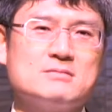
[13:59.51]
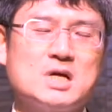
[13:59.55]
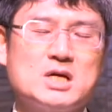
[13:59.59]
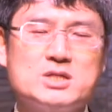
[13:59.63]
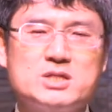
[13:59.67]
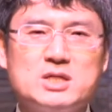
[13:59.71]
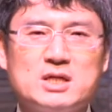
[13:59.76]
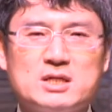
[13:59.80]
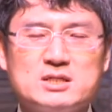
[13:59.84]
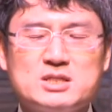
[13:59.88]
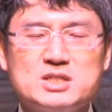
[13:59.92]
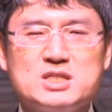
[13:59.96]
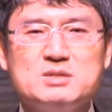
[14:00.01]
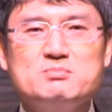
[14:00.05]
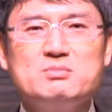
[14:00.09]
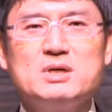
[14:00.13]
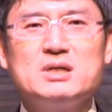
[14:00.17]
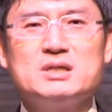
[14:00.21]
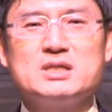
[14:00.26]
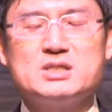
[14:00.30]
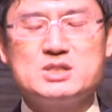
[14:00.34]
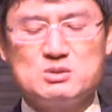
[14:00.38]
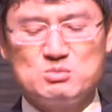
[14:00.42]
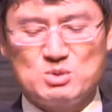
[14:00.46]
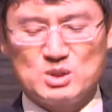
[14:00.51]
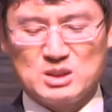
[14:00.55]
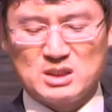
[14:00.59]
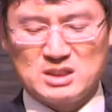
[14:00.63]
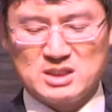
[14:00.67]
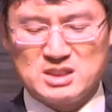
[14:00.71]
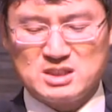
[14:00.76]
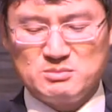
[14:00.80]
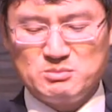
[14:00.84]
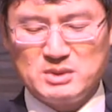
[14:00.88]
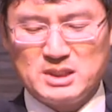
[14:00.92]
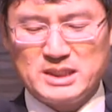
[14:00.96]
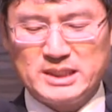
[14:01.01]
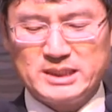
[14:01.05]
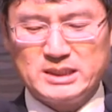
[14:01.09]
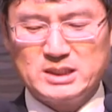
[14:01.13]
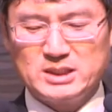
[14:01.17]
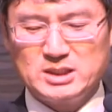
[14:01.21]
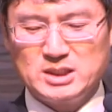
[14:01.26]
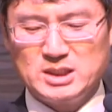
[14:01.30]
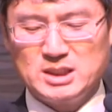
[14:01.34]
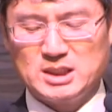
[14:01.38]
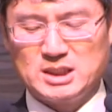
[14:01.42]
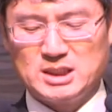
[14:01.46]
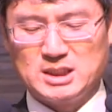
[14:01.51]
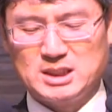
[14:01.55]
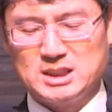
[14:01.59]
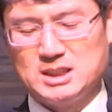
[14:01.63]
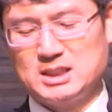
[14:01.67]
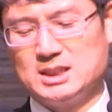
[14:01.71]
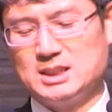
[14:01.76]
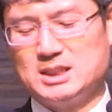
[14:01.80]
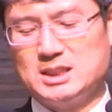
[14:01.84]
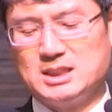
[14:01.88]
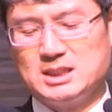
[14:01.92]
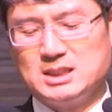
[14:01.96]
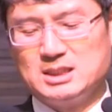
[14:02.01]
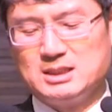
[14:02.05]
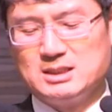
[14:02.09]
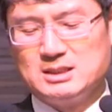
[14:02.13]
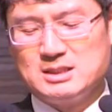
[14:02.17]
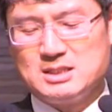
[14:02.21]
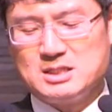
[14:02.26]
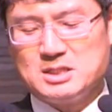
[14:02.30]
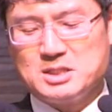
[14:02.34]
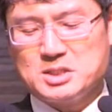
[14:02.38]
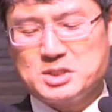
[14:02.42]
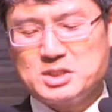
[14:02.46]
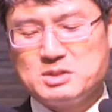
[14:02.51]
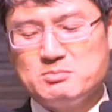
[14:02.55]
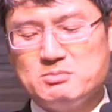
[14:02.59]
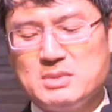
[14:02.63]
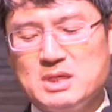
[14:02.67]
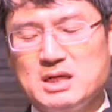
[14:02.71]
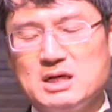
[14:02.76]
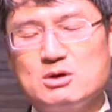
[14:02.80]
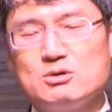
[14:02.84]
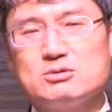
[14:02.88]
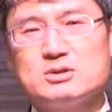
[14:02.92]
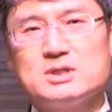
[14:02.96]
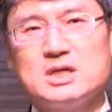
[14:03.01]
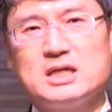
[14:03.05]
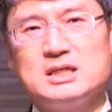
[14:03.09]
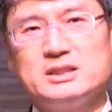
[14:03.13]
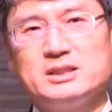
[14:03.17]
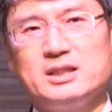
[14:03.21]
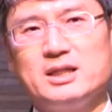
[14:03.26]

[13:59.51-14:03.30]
제가 이제 신방을 했습니다. 신방을 했더니 신방할